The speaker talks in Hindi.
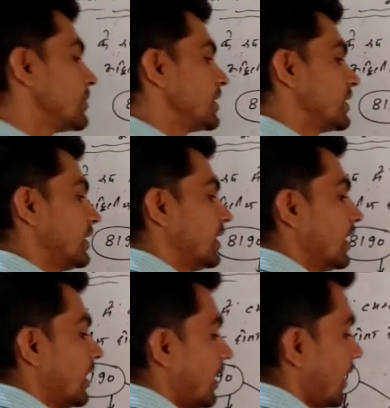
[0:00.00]
अब
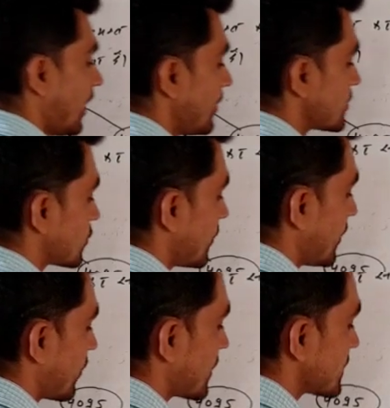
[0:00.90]
देखिए अब इसको
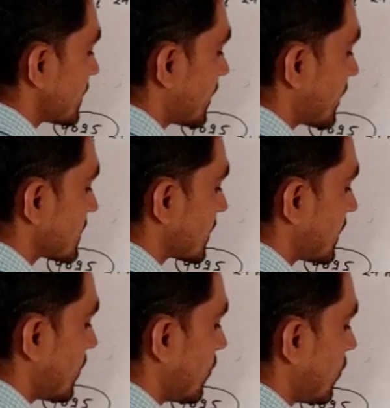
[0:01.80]
मैं और किससे कर
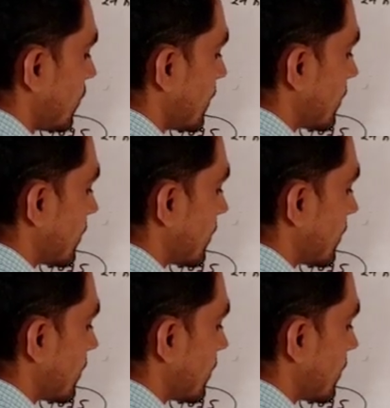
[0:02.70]
सकता हूं